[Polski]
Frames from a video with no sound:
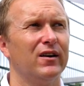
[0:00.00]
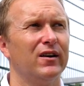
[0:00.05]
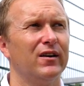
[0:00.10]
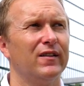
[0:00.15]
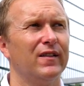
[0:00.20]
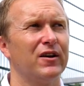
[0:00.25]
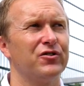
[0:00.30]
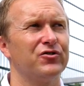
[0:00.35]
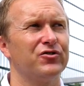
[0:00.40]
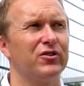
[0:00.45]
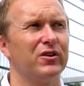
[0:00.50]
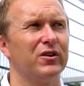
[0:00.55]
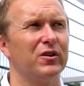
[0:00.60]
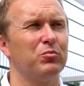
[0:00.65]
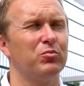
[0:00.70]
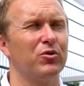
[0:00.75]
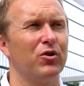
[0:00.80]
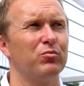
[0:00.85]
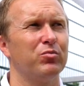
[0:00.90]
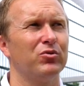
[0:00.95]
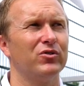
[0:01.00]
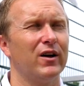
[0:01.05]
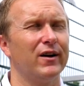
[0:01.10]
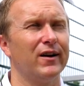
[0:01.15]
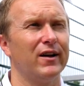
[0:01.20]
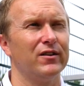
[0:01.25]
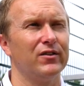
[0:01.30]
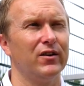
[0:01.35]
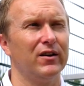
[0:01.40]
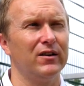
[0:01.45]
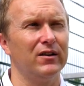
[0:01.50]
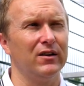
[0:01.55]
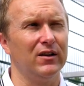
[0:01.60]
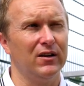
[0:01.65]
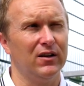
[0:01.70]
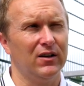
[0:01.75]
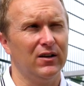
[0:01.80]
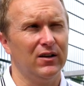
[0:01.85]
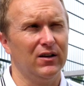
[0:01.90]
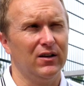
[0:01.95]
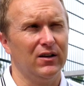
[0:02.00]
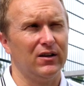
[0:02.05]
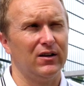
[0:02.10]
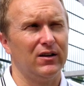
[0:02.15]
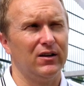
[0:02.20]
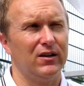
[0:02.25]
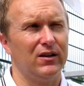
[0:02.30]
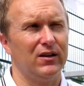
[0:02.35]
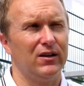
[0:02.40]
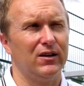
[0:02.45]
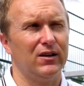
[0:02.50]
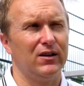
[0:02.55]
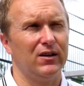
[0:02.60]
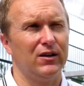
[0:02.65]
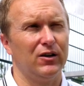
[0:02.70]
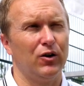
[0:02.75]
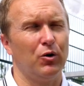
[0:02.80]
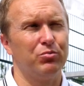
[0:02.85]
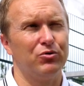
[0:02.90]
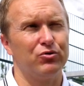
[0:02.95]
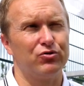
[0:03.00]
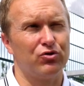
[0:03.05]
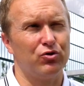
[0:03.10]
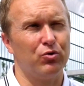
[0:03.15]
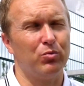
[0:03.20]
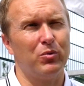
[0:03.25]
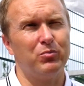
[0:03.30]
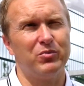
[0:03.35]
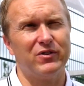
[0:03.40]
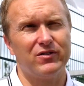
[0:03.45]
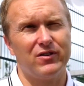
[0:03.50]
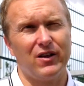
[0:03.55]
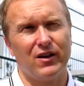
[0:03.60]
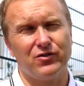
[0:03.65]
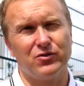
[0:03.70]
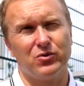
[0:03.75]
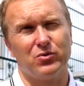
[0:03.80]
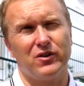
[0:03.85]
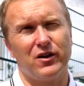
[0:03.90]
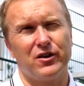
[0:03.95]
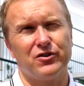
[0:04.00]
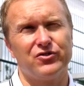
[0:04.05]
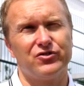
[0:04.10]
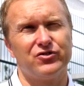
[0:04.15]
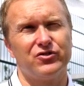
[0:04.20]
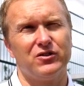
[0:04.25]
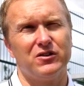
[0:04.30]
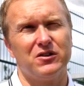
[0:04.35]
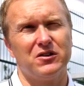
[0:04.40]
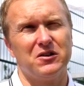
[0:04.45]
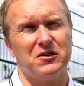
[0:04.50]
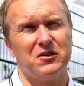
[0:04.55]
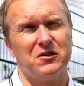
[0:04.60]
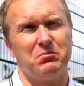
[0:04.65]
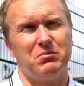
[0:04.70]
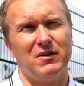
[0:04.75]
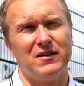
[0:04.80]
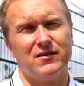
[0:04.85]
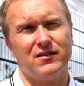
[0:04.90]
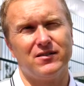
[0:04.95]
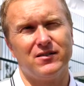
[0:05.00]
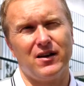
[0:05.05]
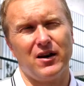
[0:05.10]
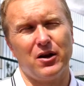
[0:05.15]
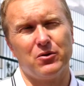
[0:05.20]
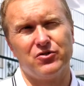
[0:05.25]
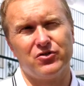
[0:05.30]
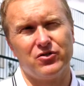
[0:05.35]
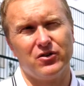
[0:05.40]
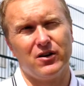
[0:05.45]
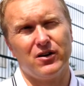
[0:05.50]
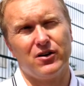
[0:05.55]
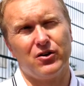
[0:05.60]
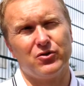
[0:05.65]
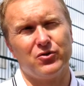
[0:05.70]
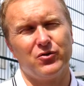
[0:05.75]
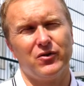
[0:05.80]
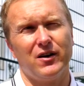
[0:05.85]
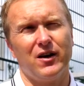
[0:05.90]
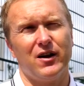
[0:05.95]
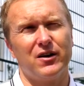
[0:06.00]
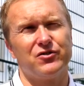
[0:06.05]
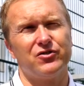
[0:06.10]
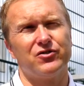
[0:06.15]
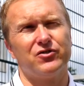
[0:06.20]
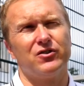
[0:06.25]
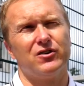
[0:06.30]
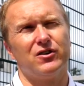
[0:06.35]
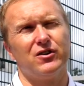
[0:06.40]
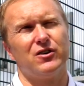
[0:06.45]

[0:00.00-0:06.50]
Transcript: naszej Profbudarenie. E, oprócz klubu biznesu też e, będę starał się rozwijać e,